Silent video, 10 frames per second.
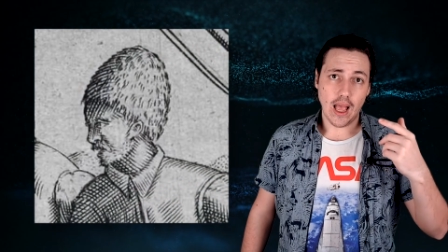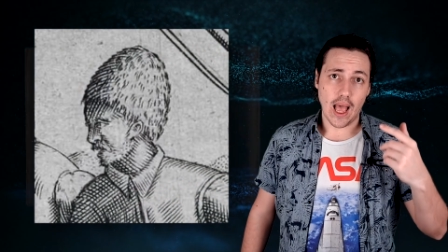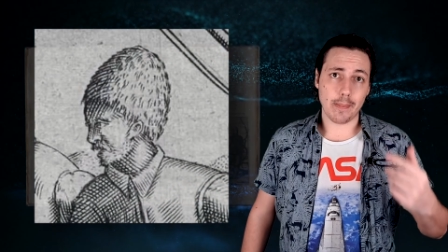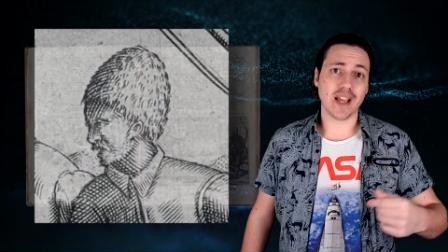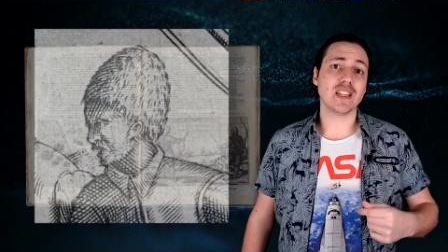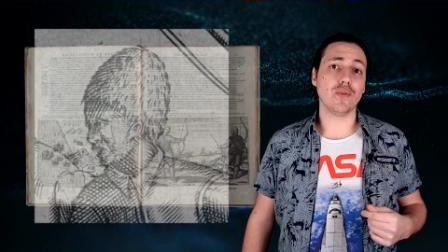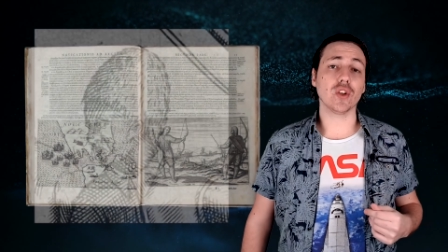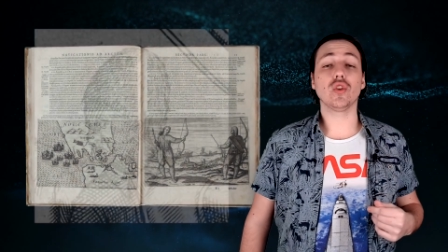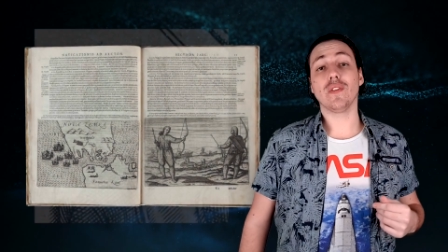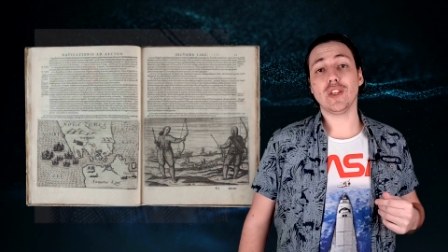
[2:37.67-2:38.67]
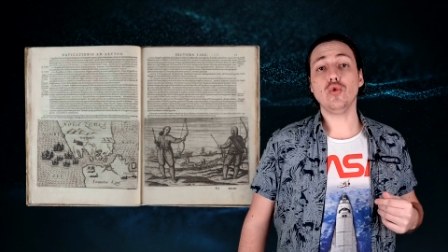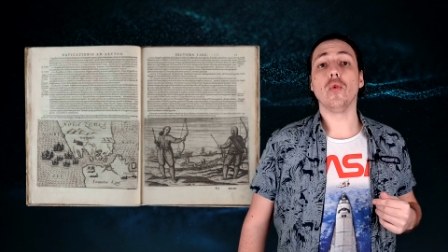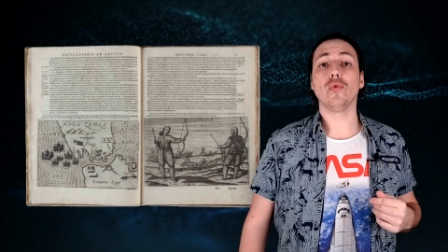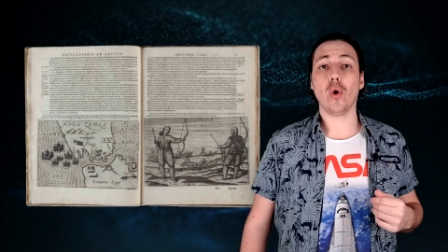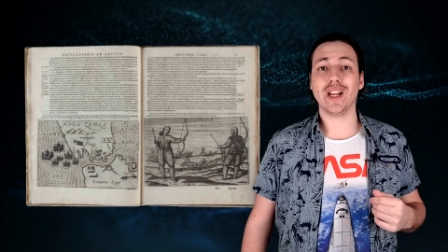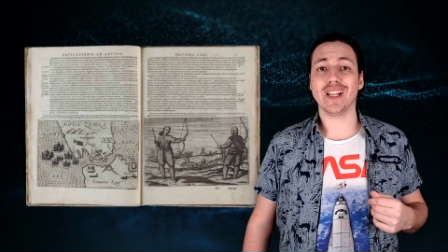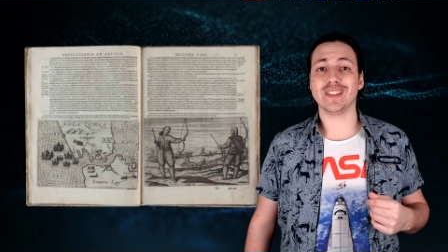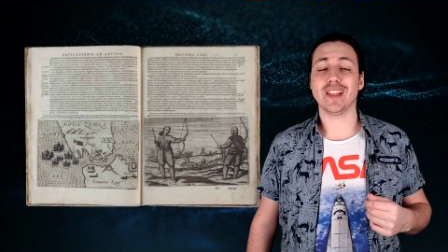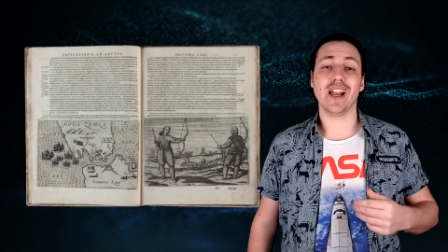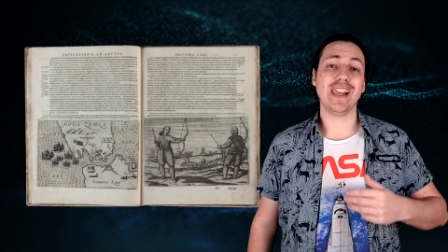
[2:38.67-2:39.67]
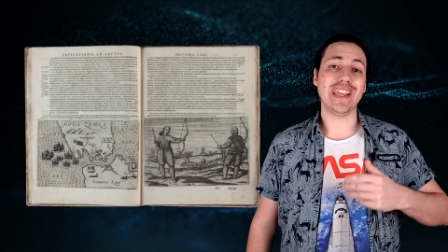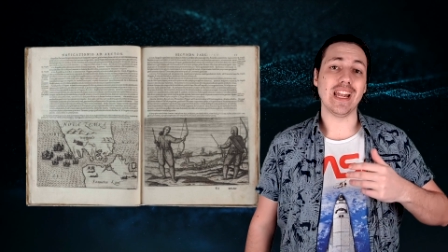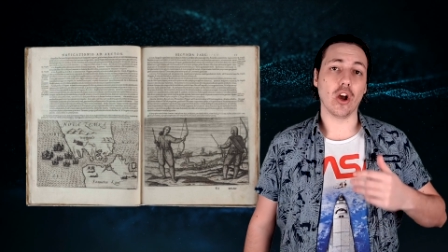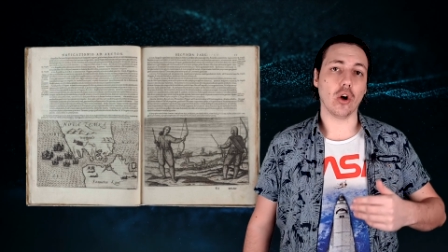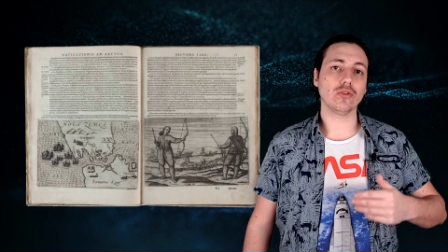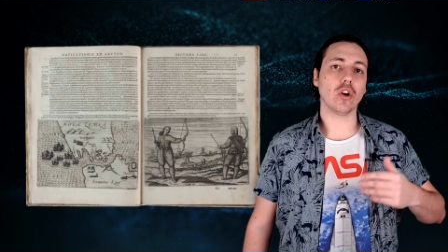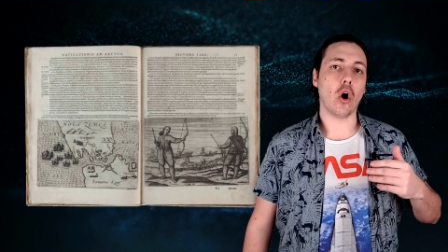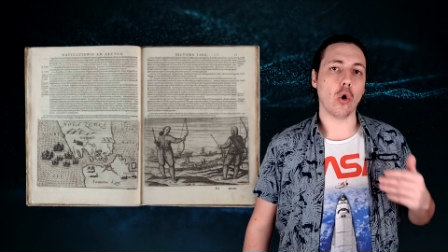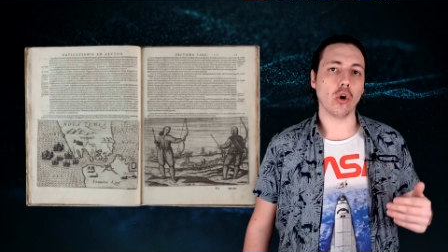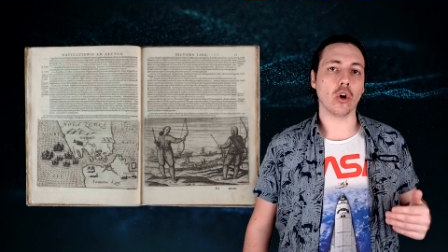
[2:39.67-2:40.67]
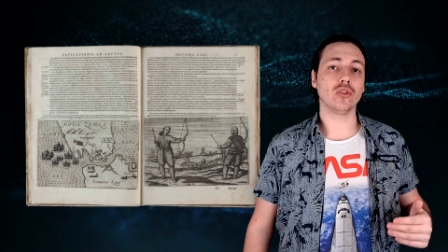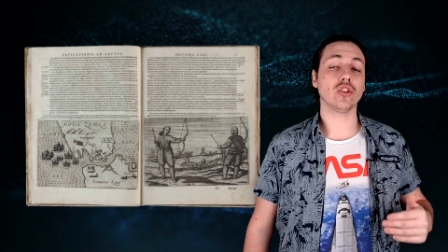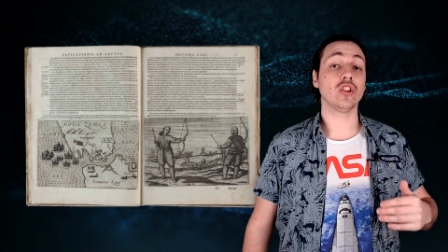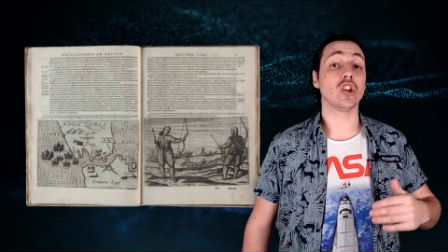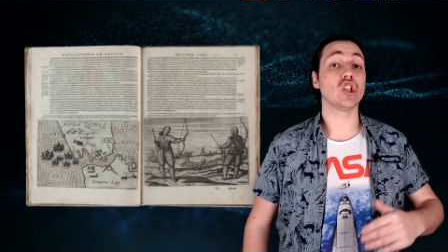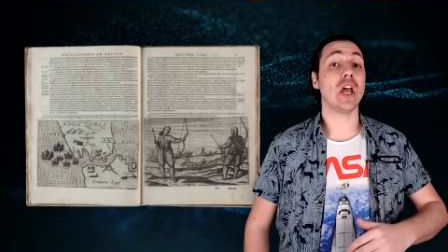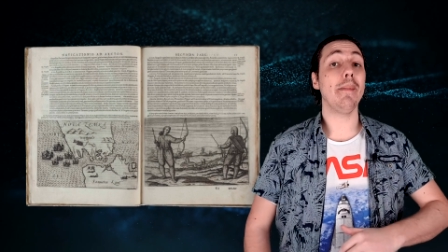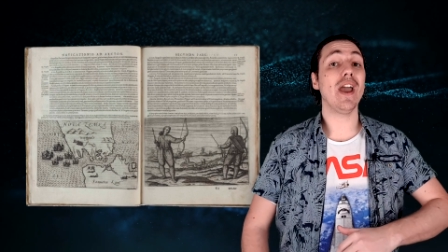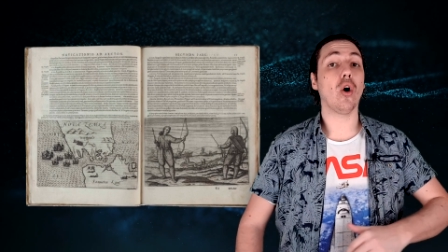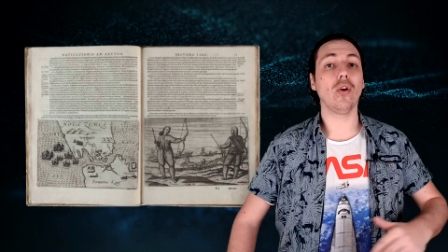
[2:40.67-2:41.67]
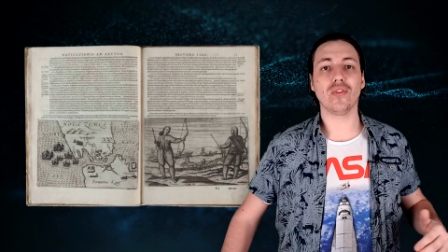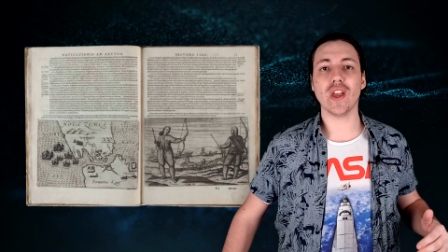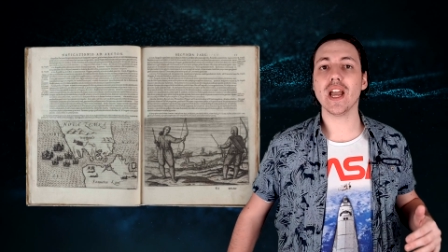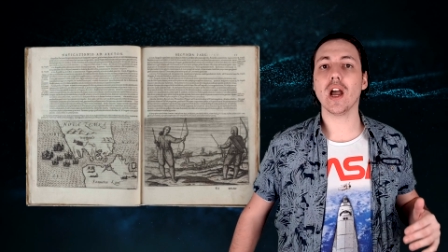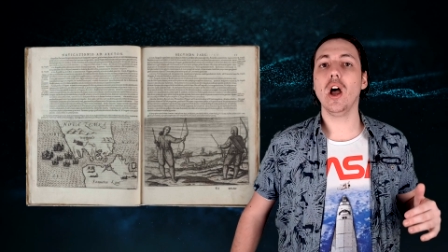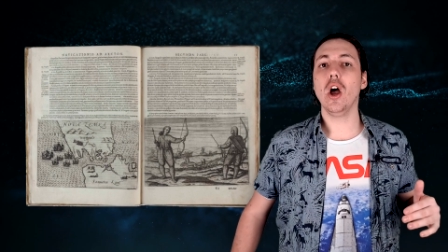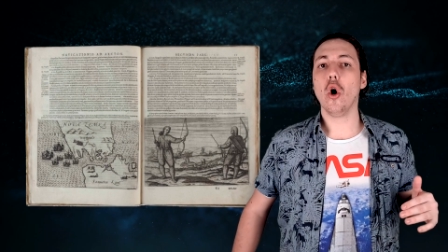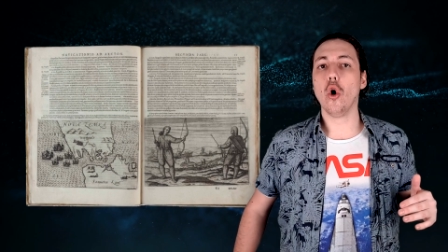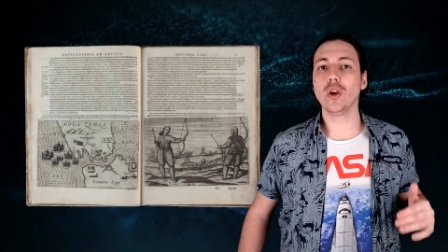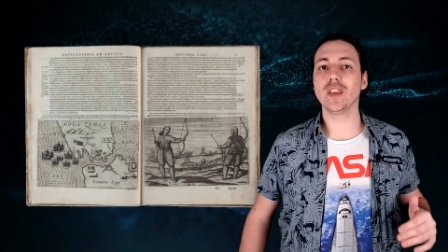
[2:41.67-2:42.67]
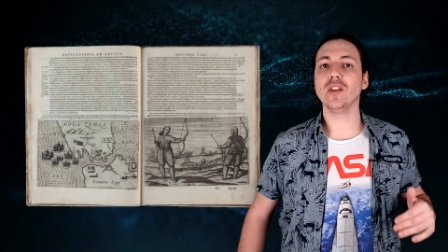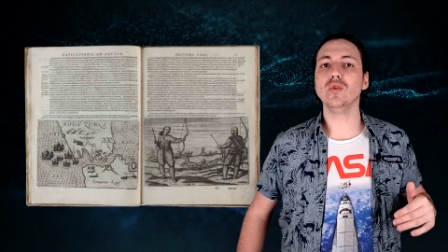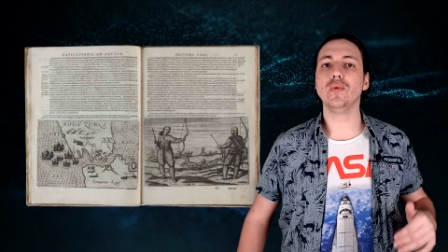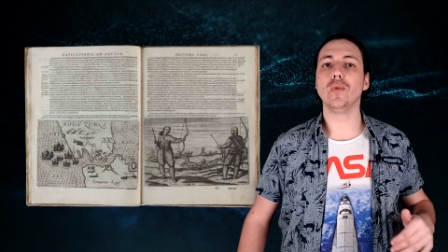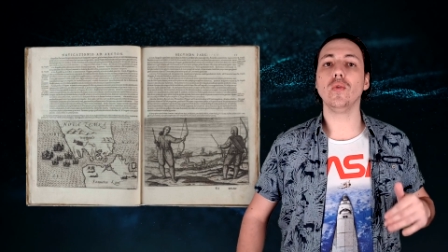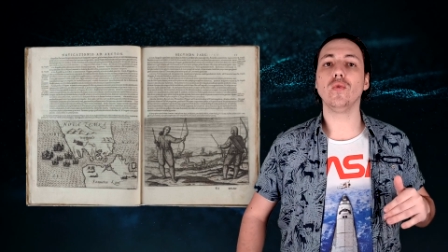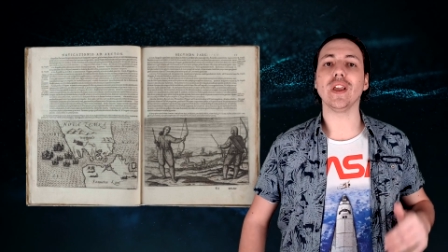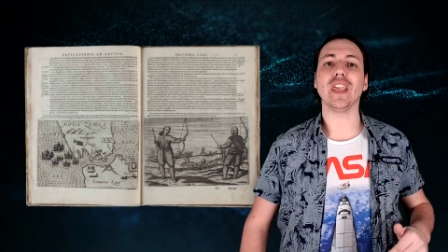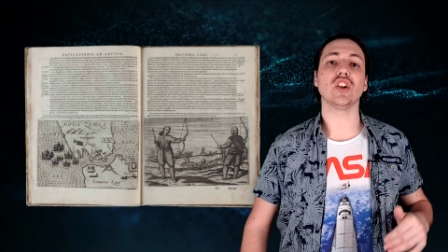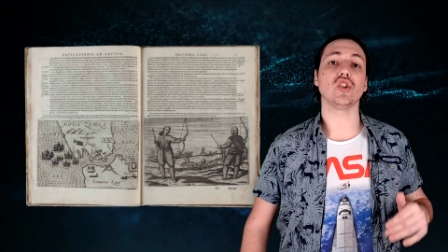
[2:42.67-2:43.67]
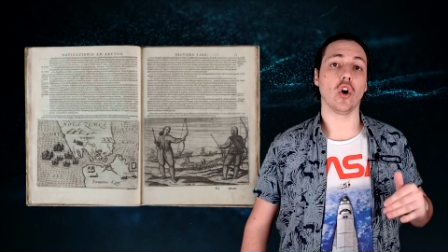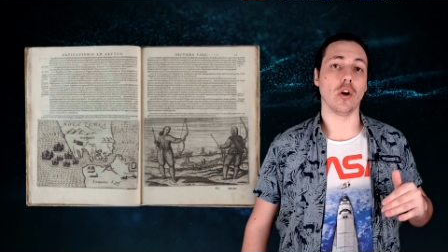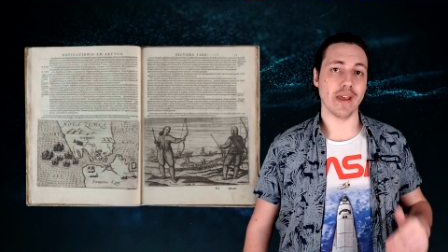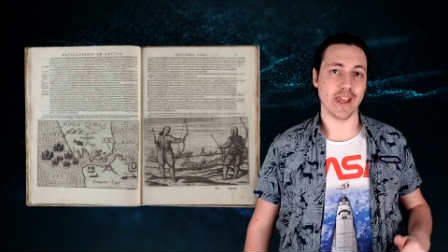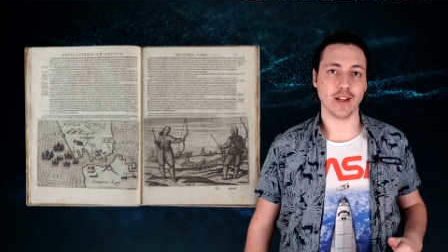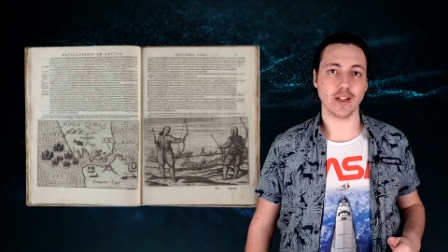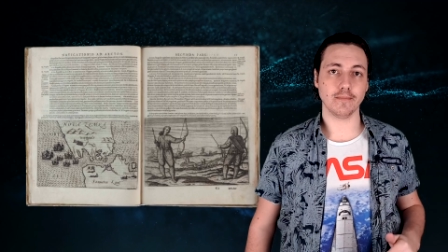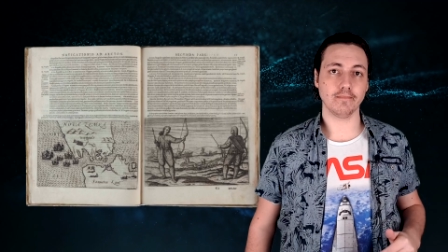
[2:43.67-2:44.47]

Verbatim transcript: Après avoir survécu au froid glacial, il rentre en Hollande sans jamais refaire aucun nouveau voyage en mer.